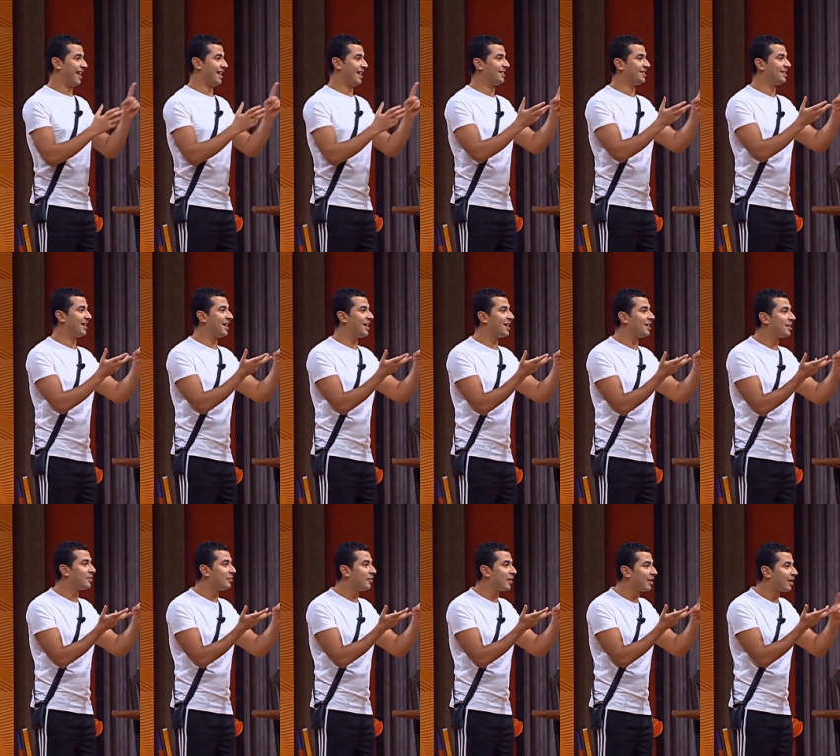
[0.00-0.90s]
يعني انت لا
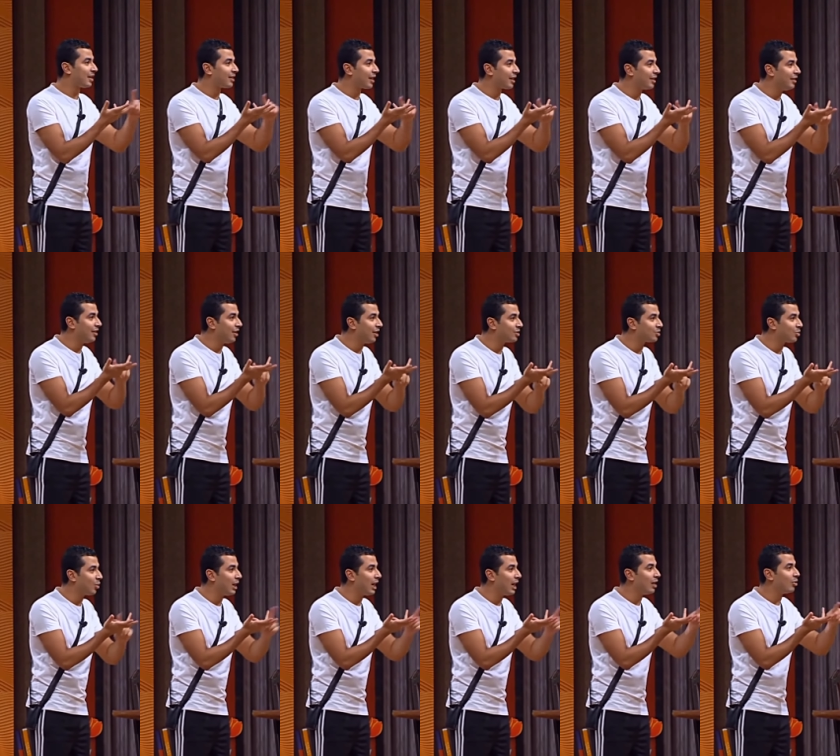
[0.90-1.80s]
ليك في
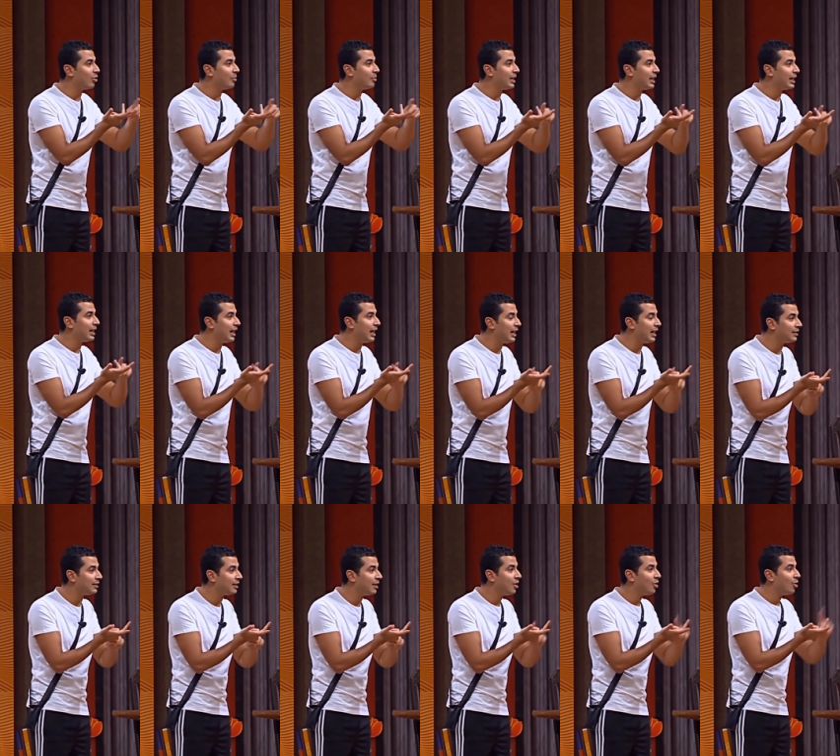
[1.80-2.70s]
القدريات ولا
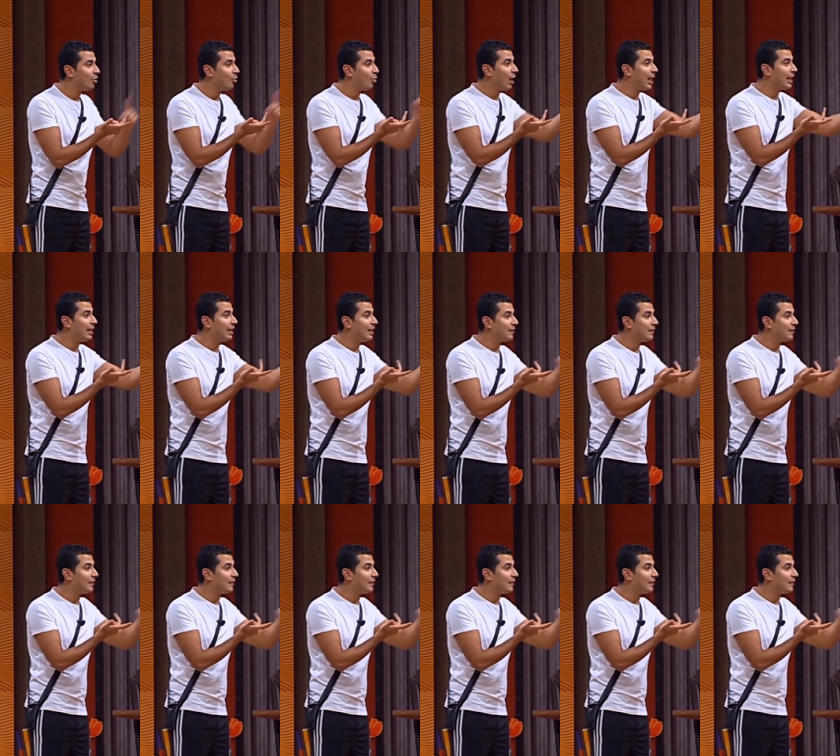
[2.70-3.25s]
الامنيات ولا